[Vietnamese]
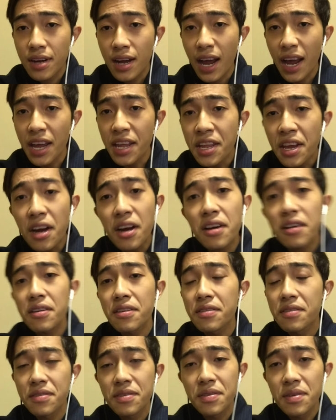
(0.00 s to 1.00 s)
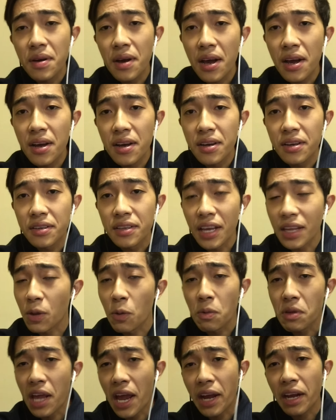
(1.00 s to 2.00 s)
hay nhất và
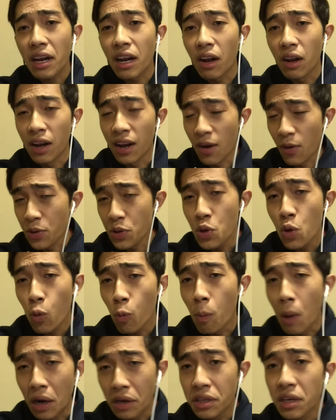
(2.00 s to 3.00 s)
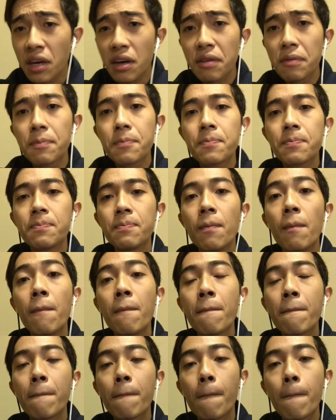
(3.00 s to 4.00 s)
thuộc dạng là loại vú bự nhất
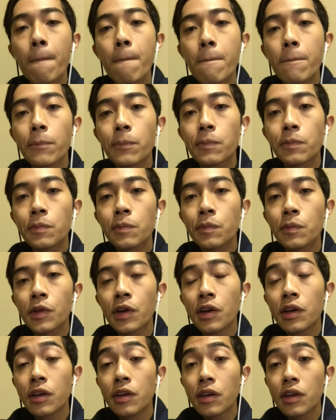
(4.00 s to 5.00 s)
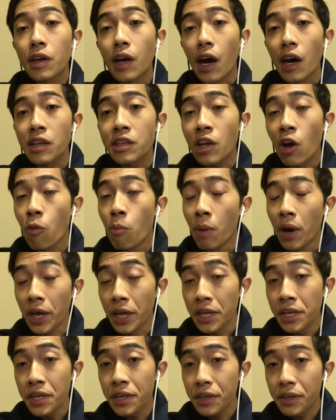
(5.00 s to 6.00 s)
ừ. ở châu
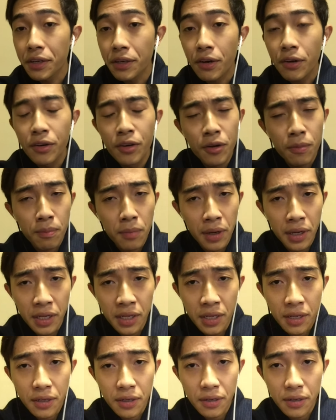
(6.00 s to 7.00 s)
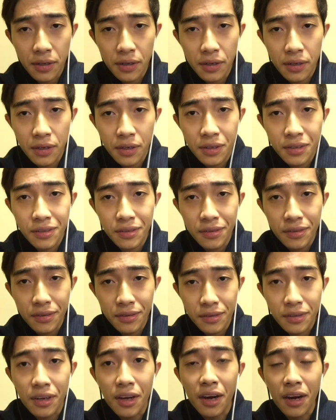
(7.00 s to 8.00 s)
mỹ có nước mỹ
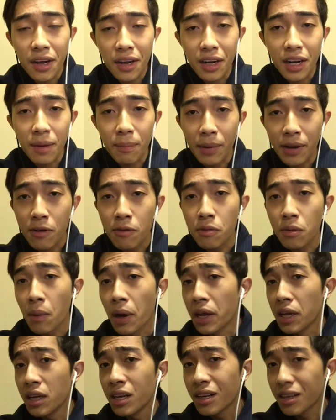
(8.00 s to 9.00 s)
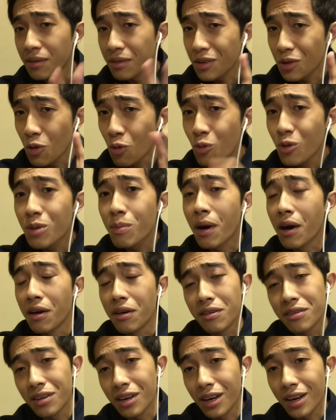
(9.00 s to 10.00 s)
đó là mấy con mỹ là vú nó
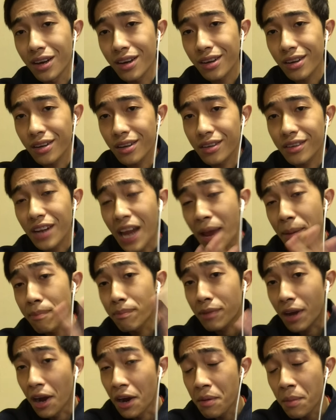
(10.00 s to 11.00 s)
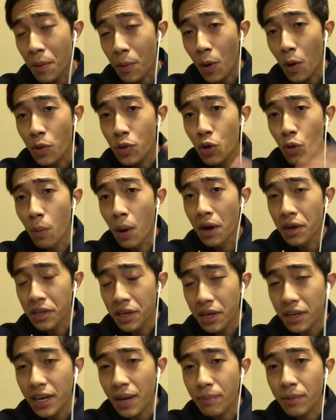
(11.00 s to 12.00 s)
bự đó. đem cử một con vú bự
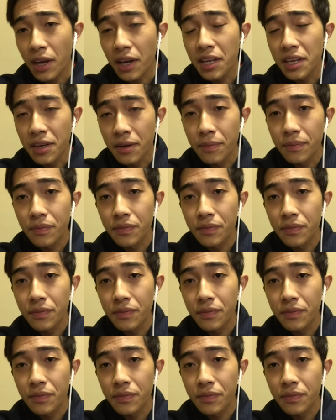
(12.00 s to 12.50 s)
nhất đem thi